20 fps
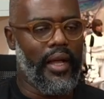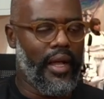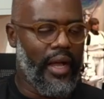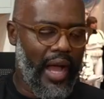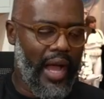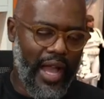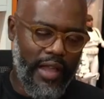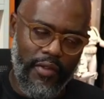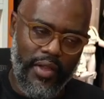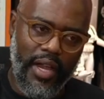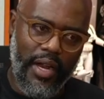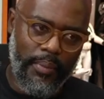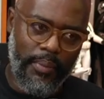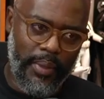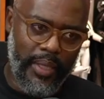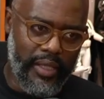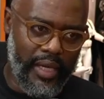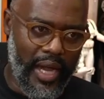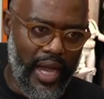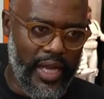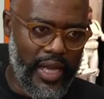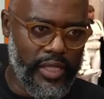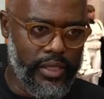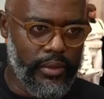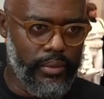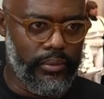Aí vem a arbitragem.